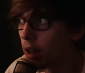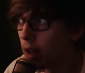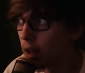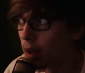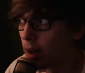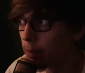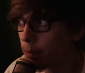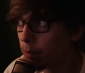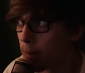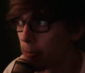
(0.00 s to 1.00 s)

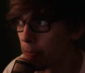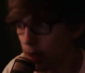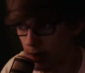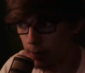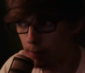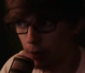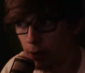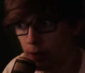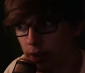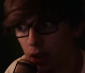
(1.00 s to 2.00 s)
Ähm, ja, auf
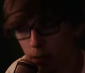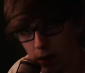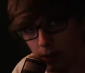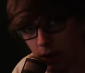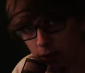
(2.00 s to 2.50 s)
jeden Fall kommen bald wieder